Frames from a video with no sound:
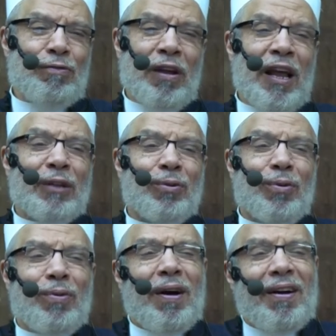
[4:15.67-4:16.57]
فلا
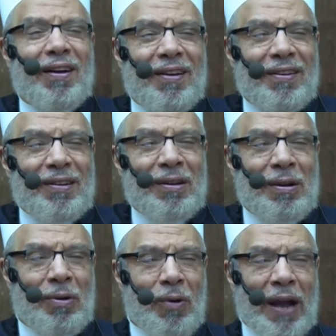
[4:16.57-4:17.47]
تروى
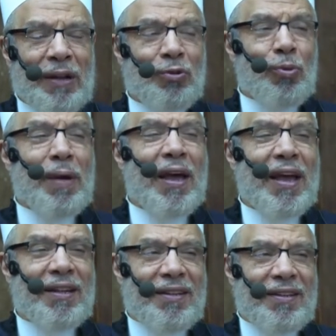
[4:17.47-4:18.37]
وان
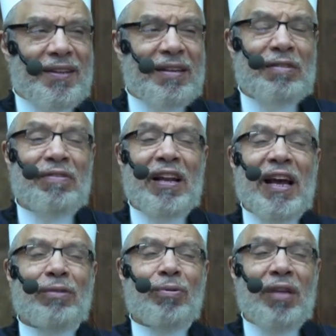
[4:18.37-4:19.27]
تمات
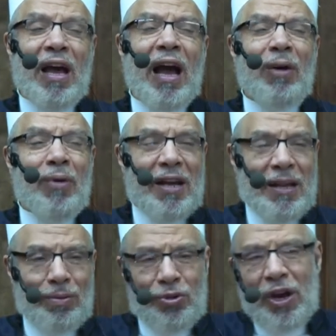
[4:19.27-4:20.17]
فلا تذاع
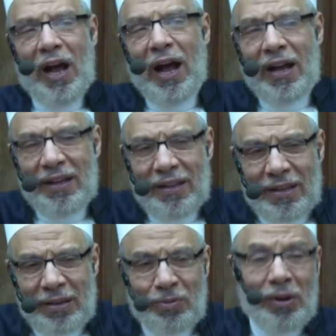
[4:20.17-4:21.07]
ولا تشاع
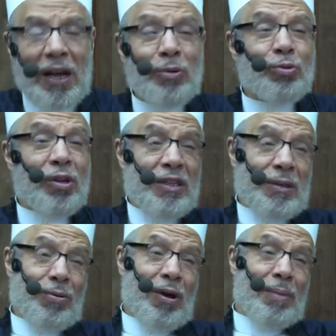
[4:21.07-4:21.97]
ولا
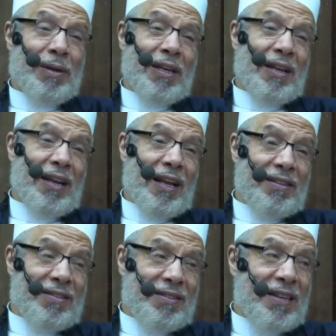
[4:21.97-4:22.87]
نطيرها بين
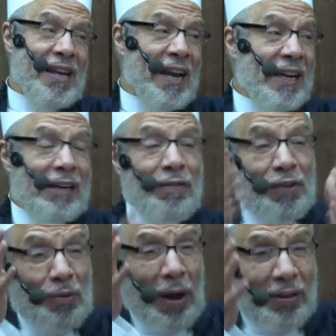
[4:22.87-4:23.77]
الناس لانه
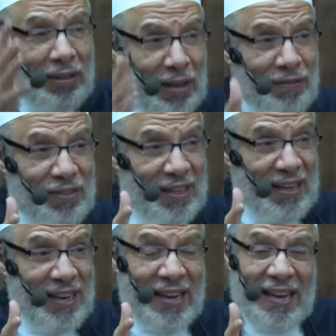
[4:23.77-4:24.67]
في الوقت
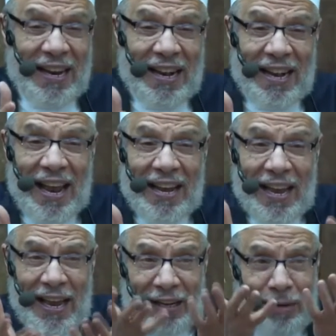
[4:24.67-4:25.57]
نفسه لا
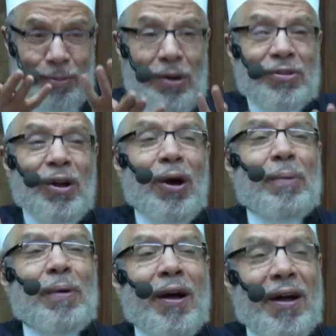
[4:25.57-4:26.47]
نهدم
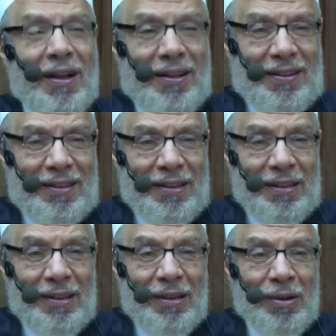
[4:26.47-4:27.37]
أصحابها
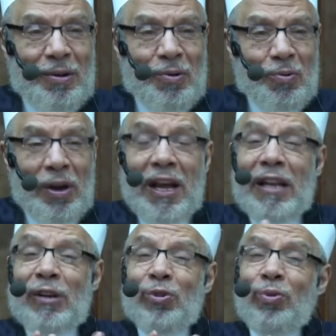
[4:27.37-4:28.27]

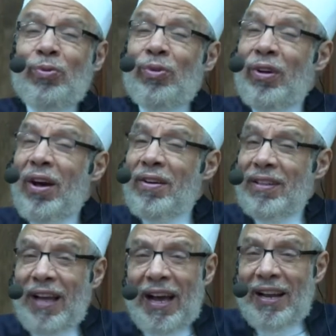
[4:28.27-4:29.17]
ولا نشن
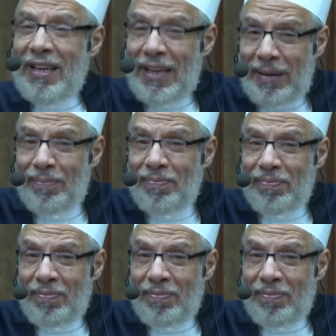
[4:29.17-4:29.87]
الغارة عليهم